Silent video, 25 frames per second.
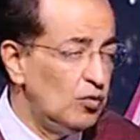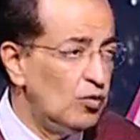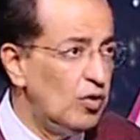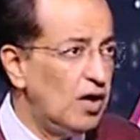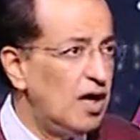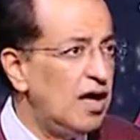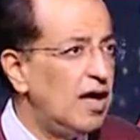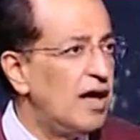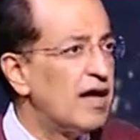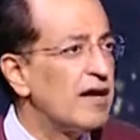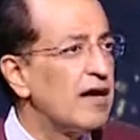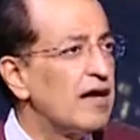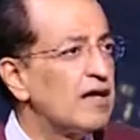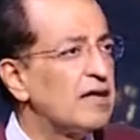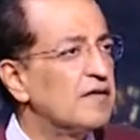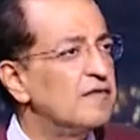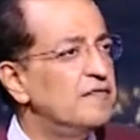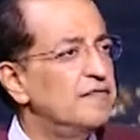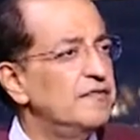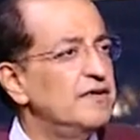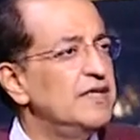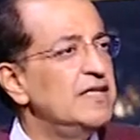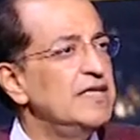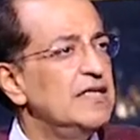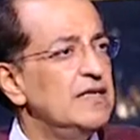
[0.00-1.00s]
وخرج
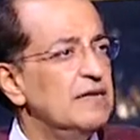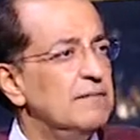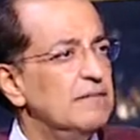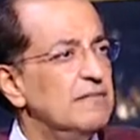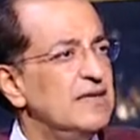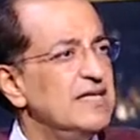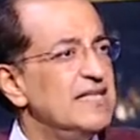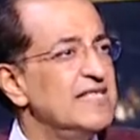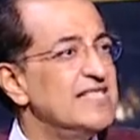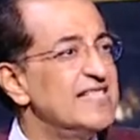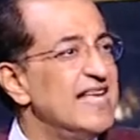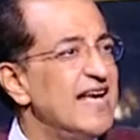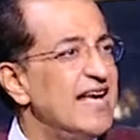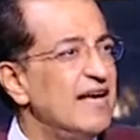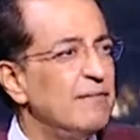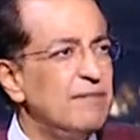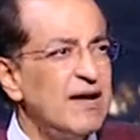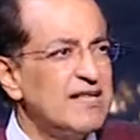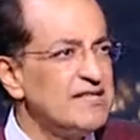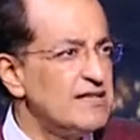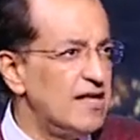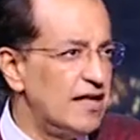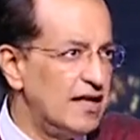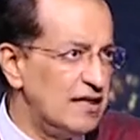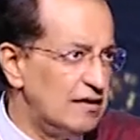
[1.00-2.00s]
في ميزان
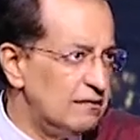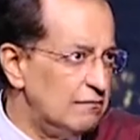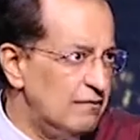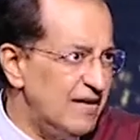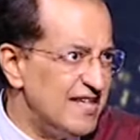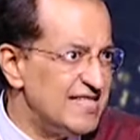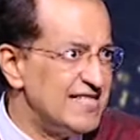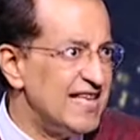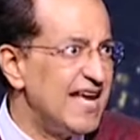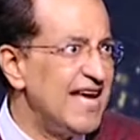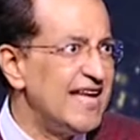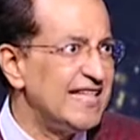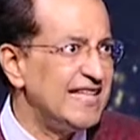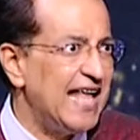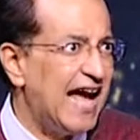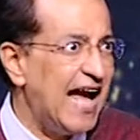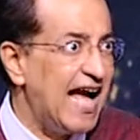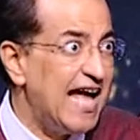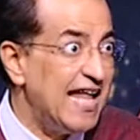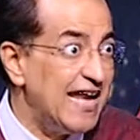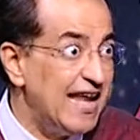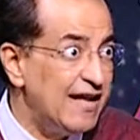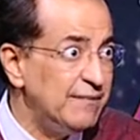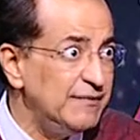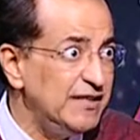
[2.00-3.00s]
مثلا مزاد
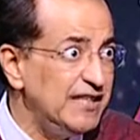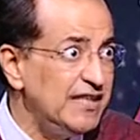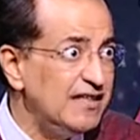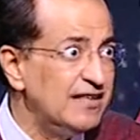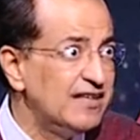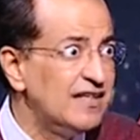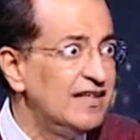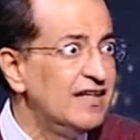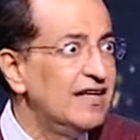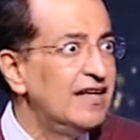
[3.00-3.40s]
عالمي